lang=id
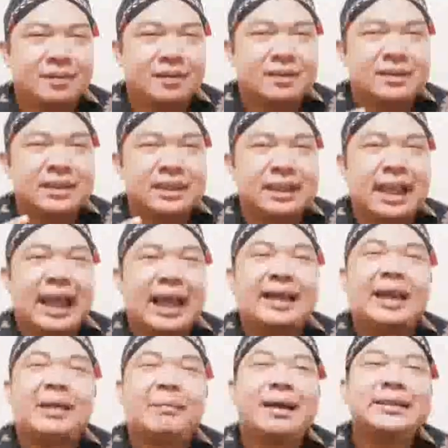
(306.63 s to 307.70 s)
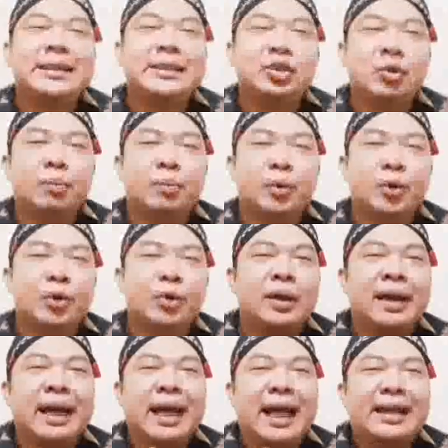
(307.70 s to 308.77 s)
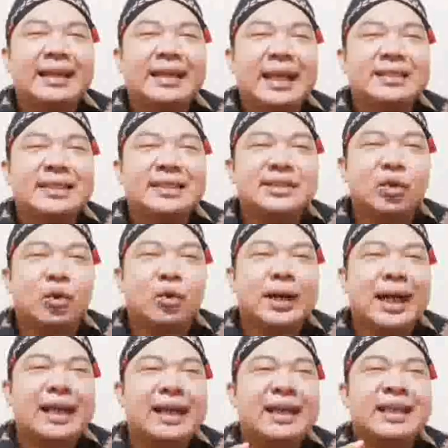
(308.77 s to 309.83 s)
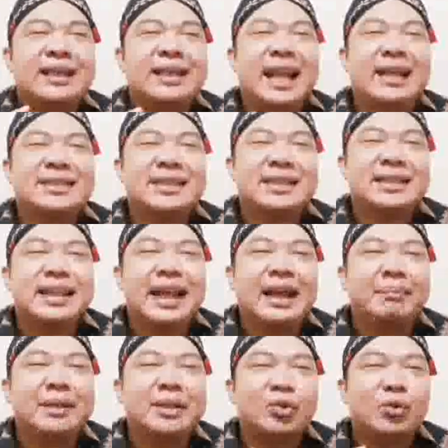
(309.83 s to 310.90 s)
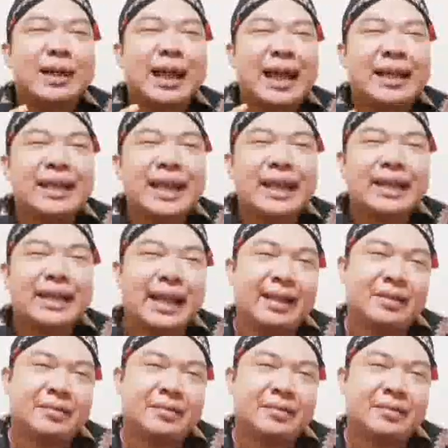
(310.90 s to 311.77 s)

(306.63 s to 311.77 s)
Jika Anda masih jomblo, ada seseorang yang sedang menyukai Anda.